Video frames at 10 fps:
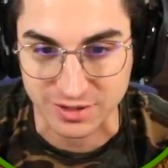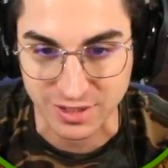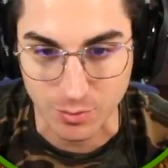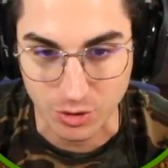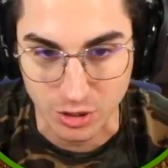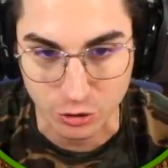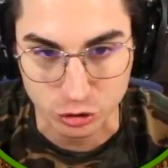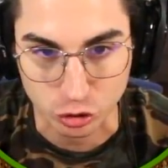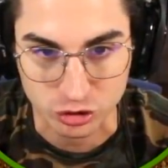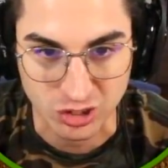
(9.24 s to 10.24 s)
Siamo nel
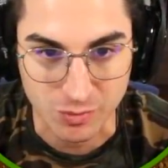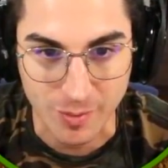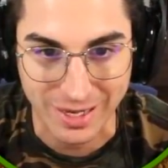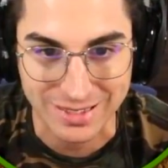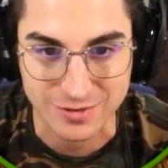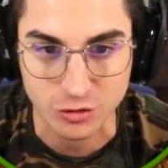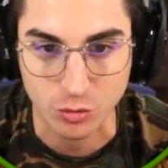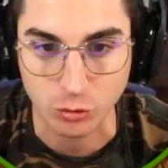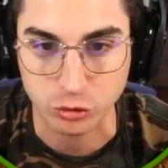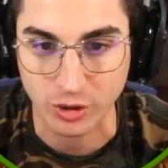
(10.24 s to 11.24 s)
nostro semi-magazzino
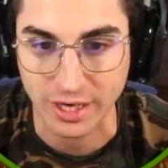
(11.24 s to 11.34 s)
molto